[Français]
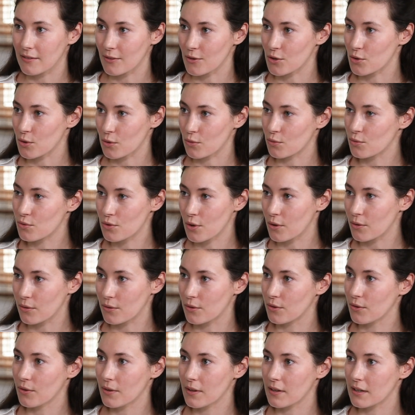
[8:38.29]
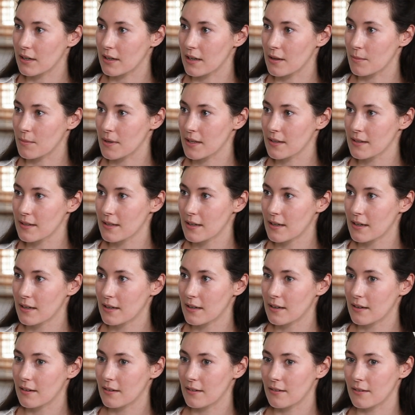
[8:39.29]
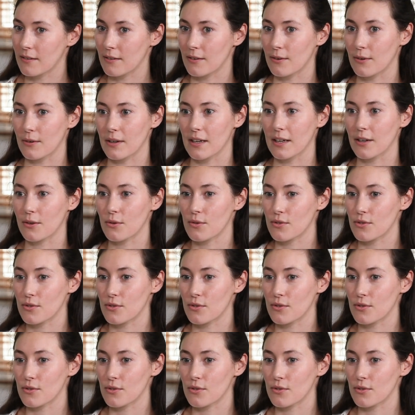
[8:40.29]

que je sois seule dedans, à la limite, et